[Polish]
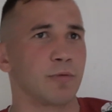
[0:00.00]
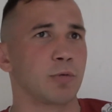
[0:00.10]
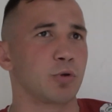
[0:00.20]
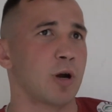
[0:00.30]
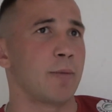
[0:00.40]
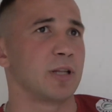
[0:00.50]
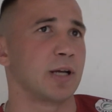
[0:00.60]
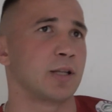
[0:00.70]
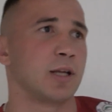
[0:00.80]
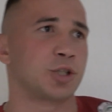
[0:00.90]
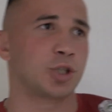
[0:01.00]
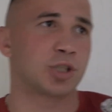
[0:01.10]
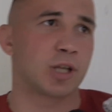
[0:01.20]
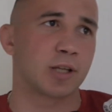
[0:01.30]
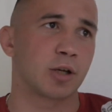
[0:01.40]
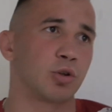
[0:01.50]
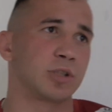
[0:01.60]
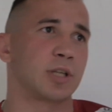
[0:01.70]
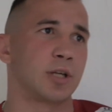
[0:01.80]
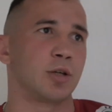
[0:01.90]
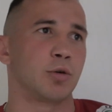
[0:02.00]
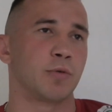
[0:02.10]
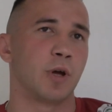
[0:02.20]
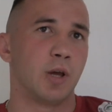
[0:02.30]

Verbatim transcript: wykluczała mnie tak na 3-4 tygodnie z treningów.